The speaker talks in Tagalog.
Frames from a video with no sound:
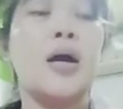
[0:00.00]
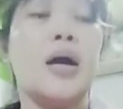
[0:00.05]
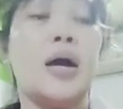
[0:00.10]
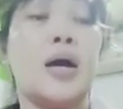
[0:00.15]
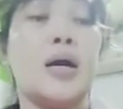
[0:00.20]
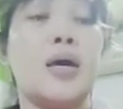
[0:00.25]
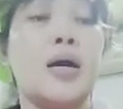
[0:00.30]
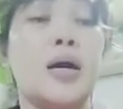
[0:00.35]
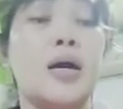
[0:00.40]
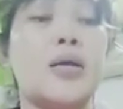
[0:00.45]

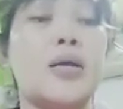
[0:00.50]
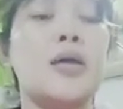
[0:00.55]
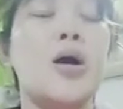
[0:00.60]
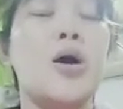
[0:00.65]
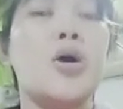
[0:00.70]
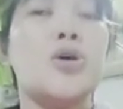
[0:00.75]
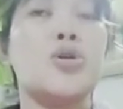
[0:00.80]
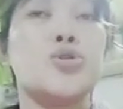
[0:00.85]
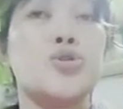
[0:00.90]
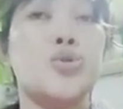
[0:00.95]
Ayan.
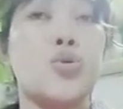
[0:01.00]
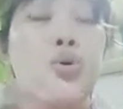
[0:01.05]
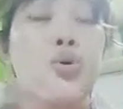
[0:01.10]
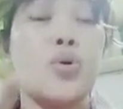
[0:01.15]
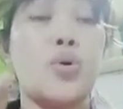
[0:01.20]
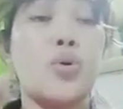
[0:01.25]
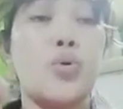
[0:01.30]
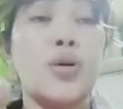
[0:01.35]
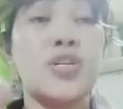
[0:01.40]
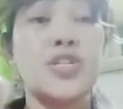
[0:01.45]

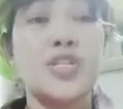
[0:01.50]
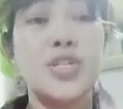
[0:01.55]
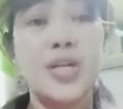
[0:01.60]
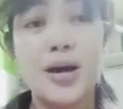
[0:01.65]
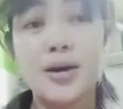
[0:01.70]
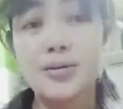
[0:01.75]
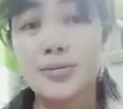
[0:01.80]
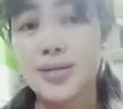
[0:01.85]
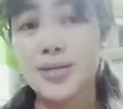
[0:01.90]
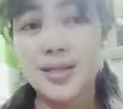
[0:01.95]
So, watch
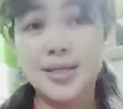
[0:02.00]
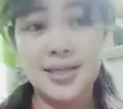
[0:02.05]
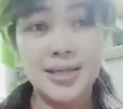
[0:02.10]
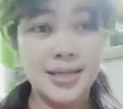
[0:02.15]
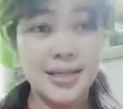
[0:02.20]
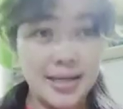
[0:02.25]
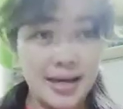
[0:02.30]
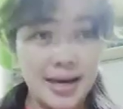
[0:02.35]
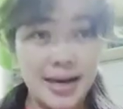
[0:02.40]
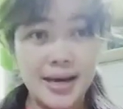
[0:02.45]
out
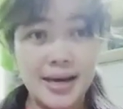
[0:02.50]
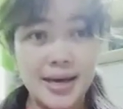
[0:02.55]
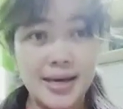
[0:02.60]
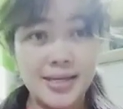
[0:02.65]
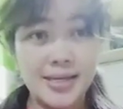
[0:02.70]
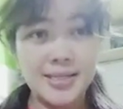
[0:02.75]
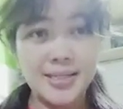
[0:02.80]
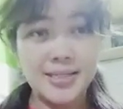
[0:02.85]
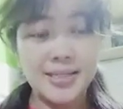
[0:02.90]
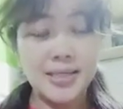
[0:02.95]
natin
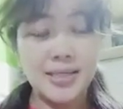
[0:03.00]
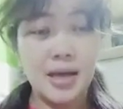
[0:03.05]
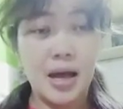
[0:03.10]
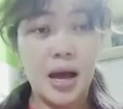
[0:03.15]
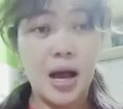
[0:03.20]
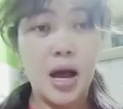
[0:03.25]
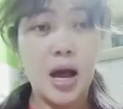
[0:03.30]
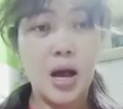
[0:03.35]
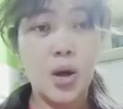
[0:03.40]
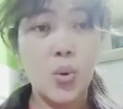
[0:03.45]
guys
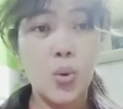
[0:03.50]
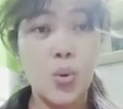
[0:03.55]
uh,